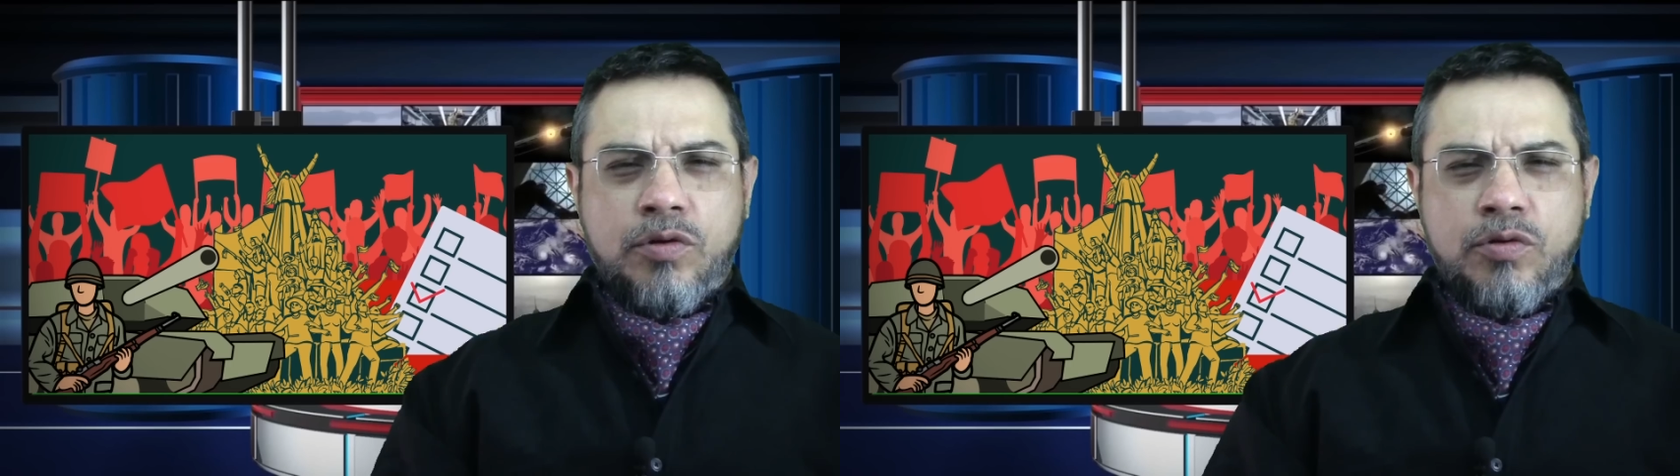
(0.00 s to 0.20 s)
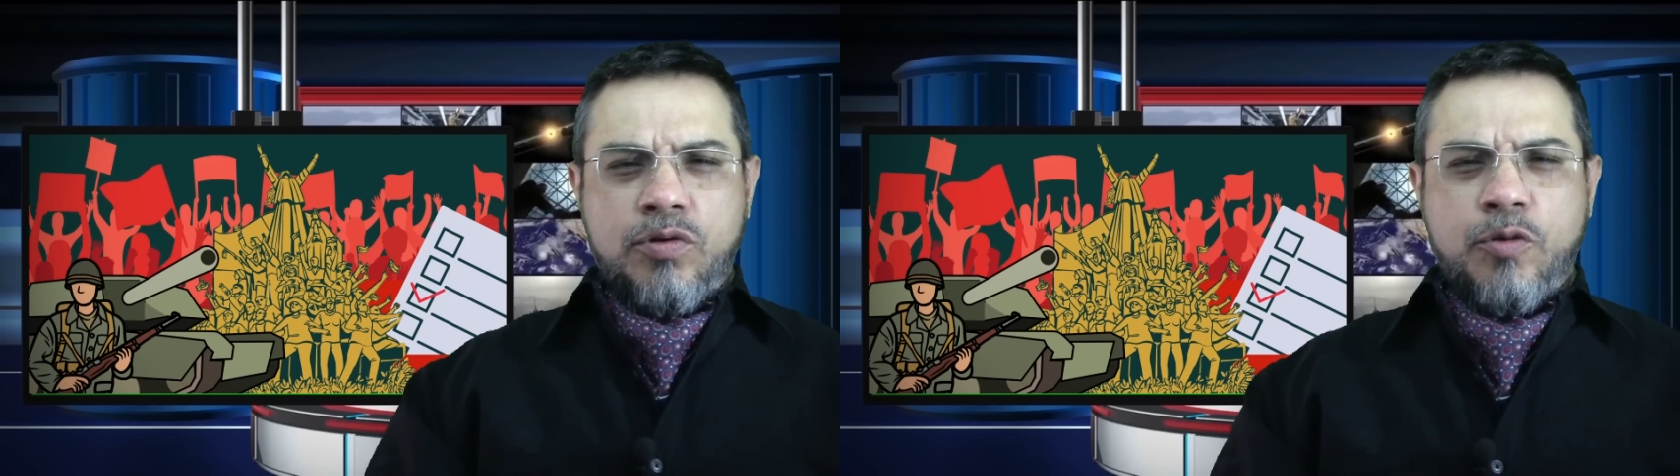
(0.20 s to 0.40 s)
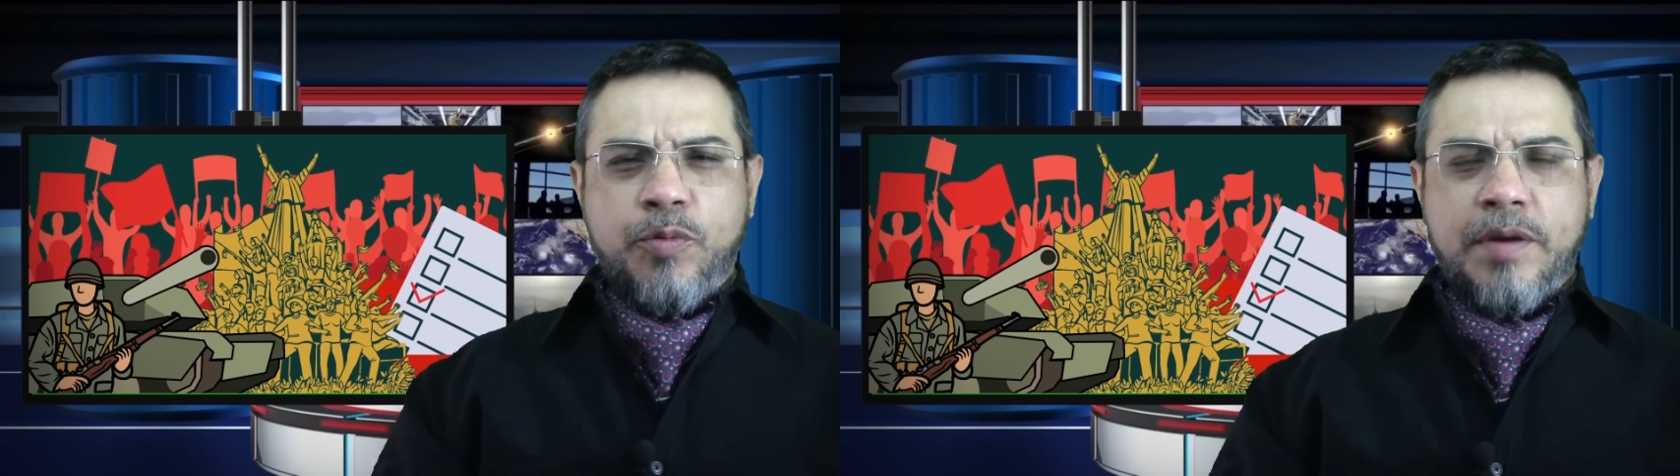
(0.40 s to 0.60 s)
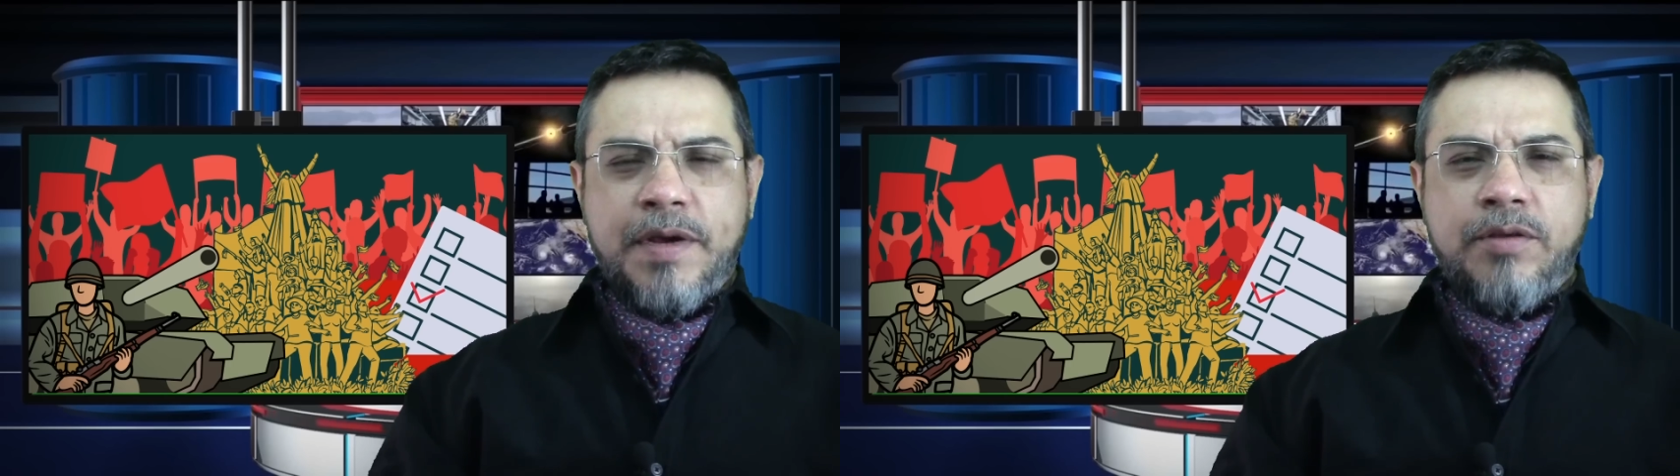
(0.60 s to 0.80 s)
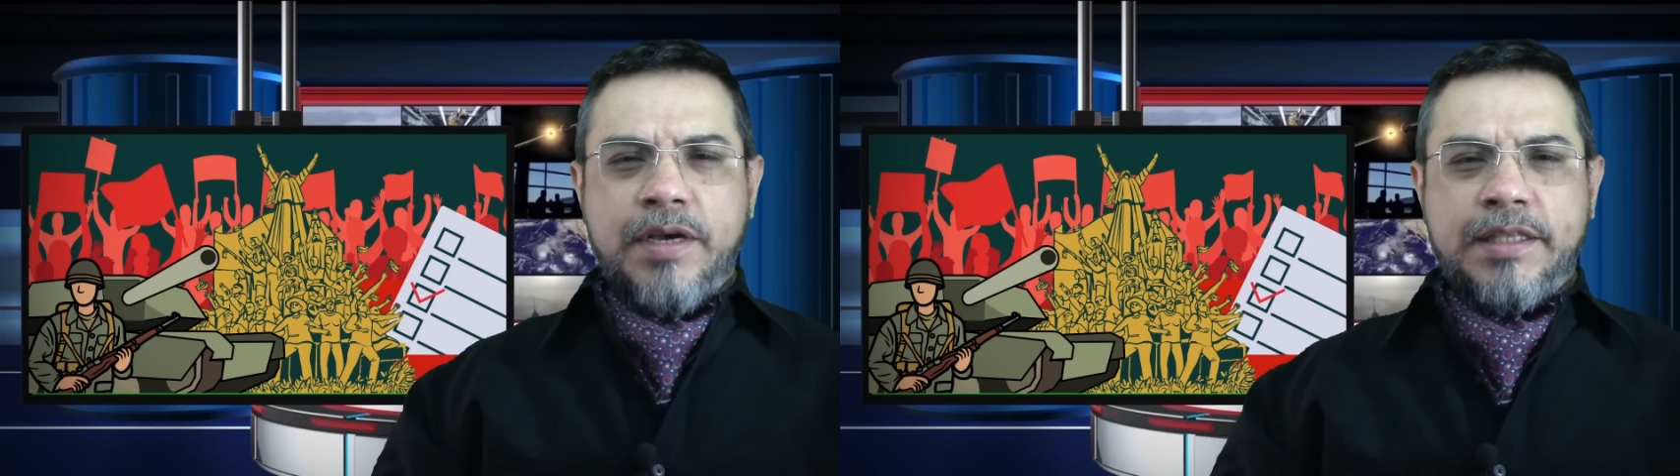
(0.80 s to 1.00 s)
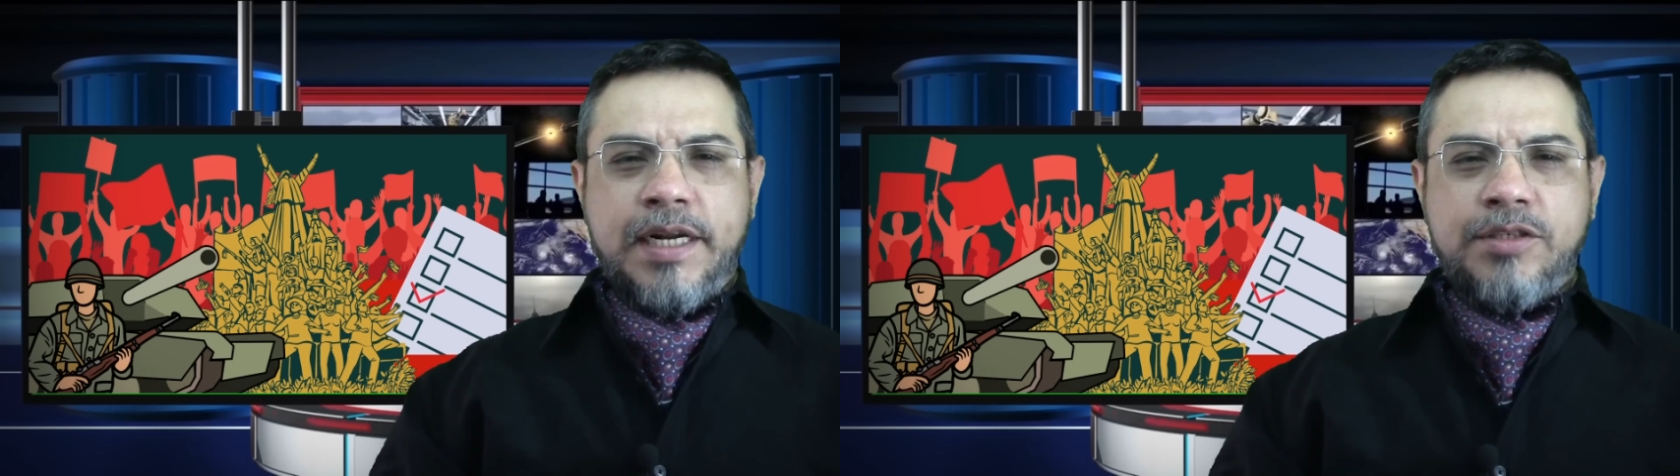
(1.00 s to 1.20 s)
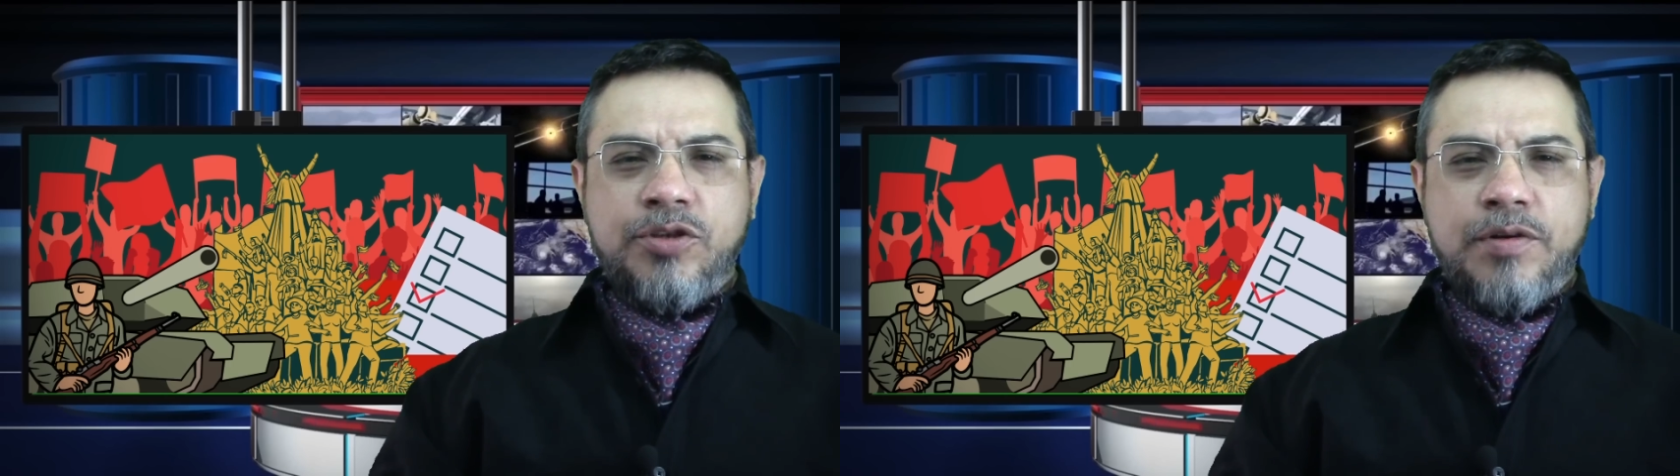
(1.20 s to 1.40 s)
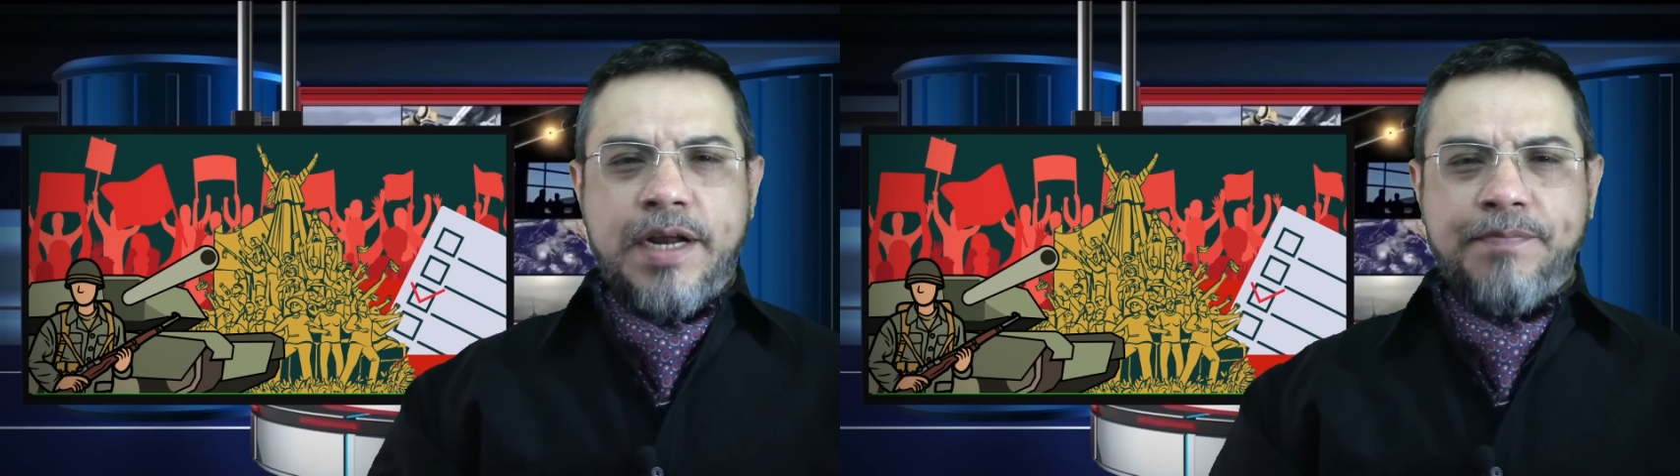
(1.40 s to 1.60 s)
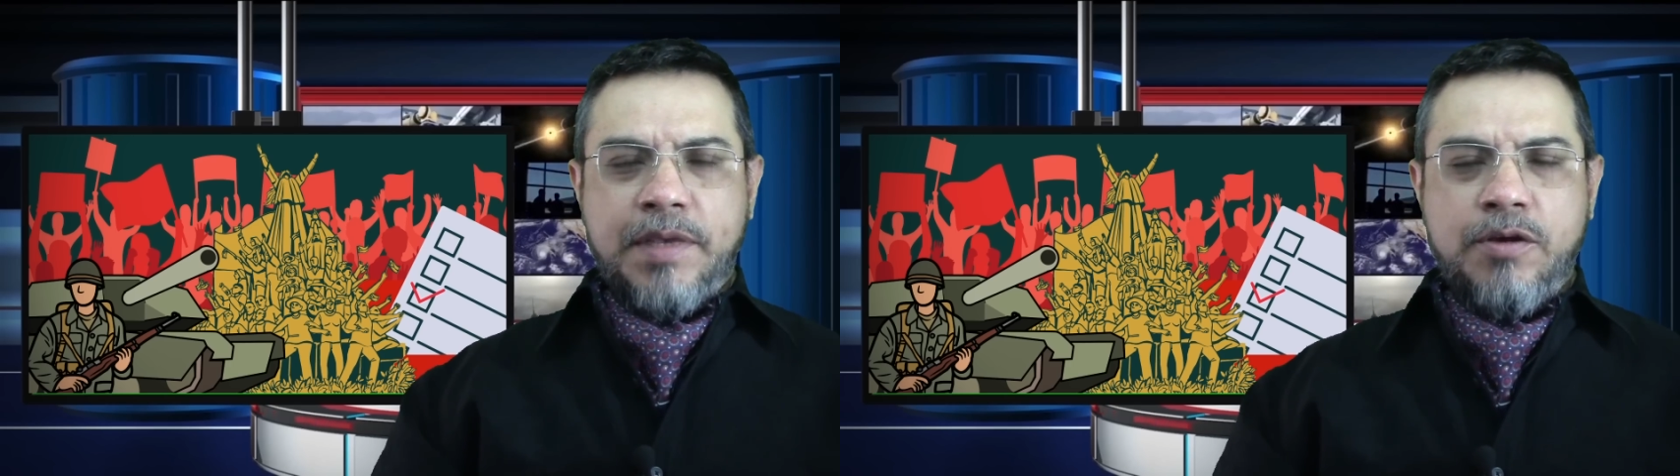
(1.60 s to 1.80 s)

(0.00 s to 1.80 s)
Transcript: Un grupo armado que traiciona,